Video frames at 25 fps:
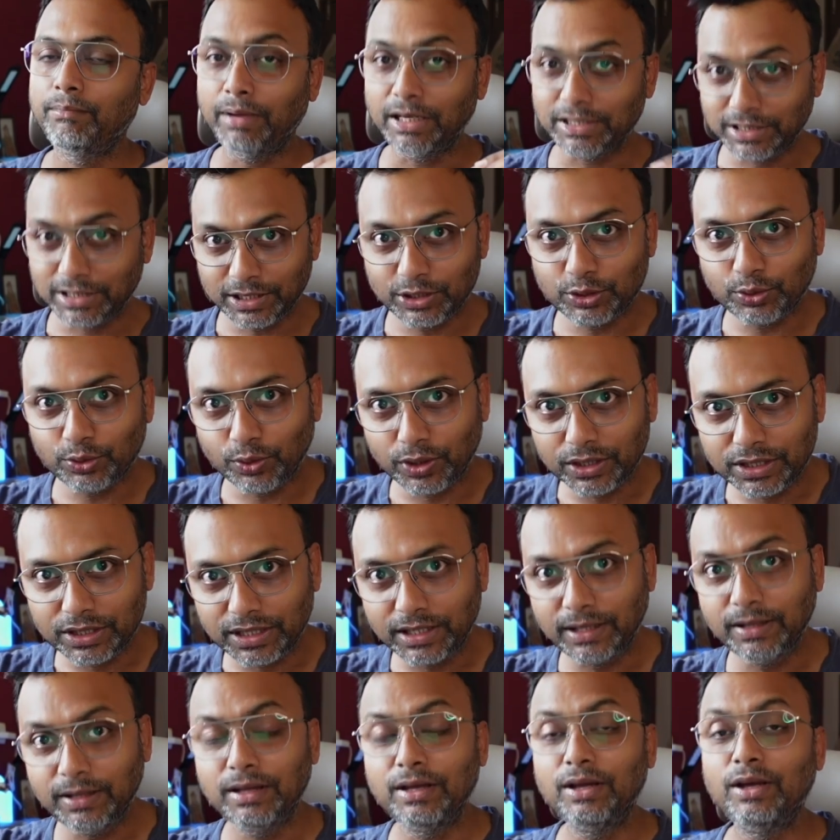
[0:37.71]
মেসেজ
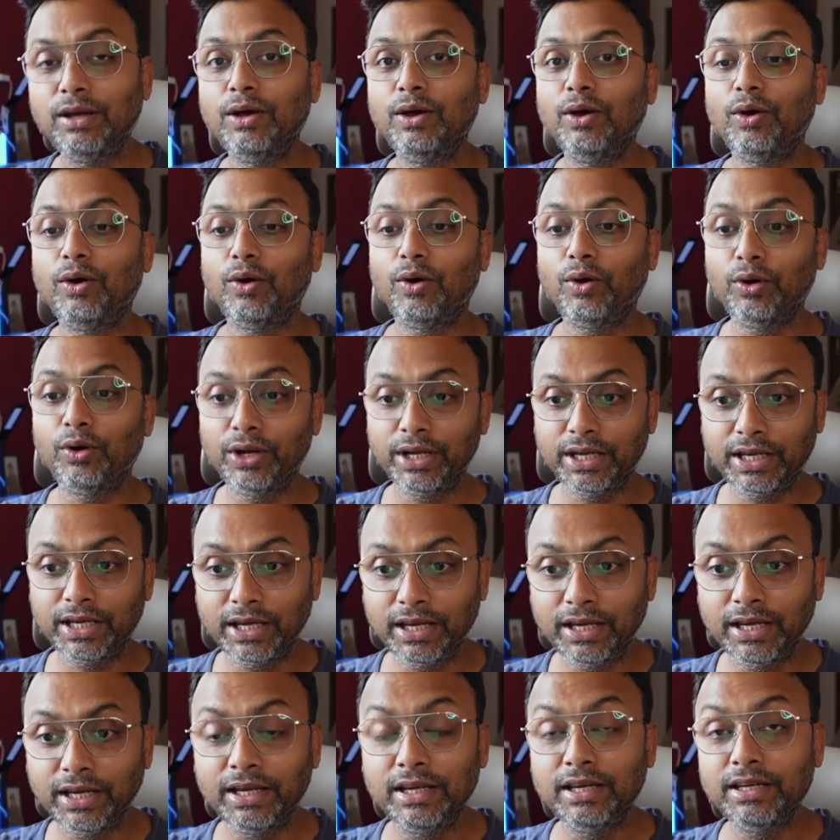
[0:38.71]
করেছে
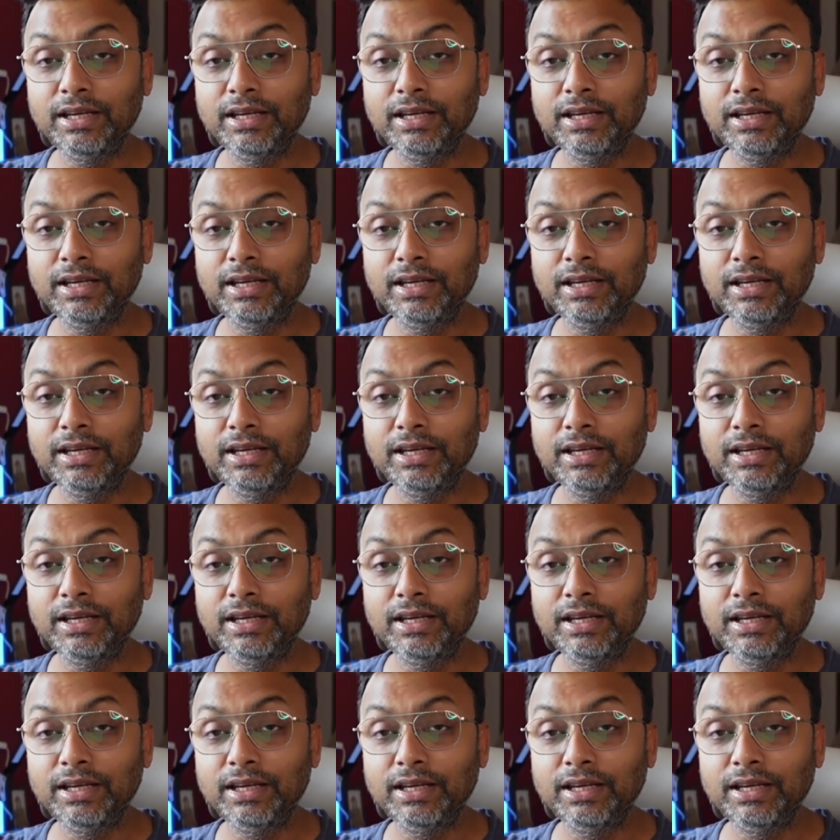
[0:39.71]
অনেকে